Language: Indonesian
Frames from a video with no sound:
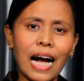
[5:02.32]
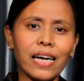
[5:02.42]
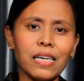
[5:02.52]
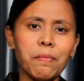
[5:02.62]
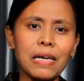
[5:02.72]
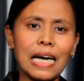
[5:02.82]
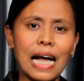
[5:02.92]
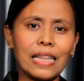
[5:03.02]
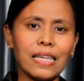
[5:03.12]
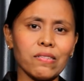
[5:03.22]
akan
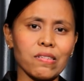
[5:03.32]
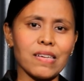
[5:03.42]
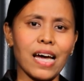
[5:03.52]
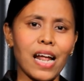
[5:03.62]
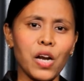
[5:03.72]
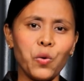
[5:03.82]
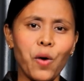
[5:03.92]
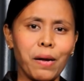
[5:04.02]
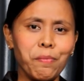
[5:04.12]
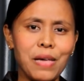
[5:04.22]
diberkati secara
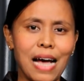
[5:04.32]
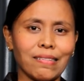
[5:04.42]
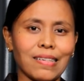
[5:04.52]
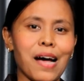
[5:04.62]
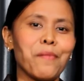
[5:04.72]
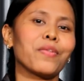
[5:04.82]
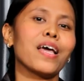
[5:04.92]
luar biasa.